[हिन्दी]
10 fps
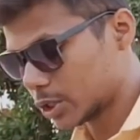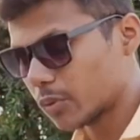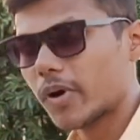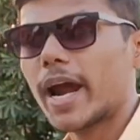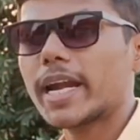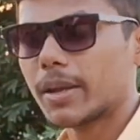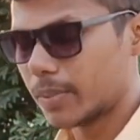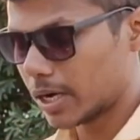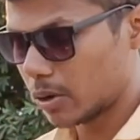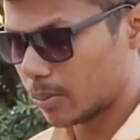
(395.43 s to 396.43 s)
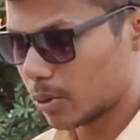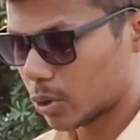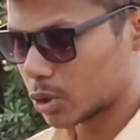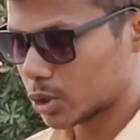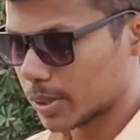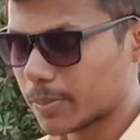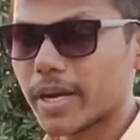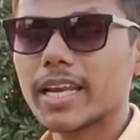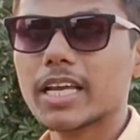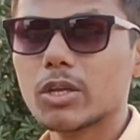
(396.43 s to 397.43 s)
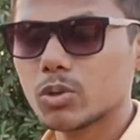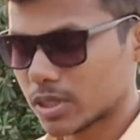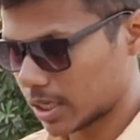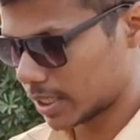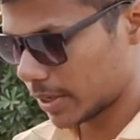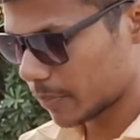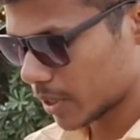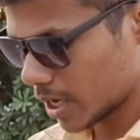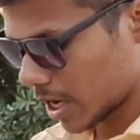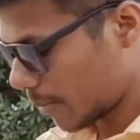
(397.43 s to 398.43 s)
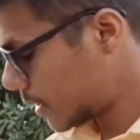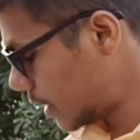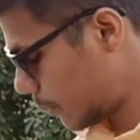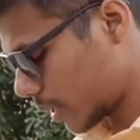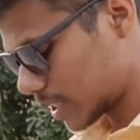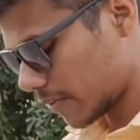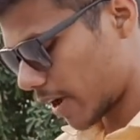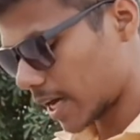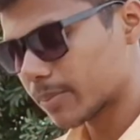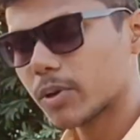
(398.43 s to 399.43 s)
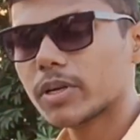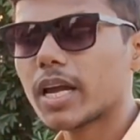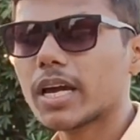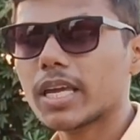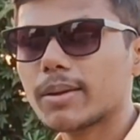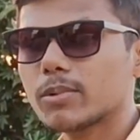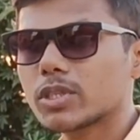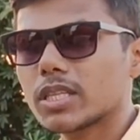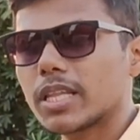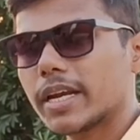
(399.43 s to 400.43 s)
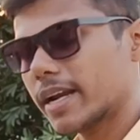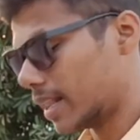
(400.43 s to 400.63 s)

की जो वायर टेप हम लोग को जो चिपकाने के लिए यूज़ करते हैं अभी सिंपल सा वायर टेप को क्या करेंगे हम इसके अंदर ही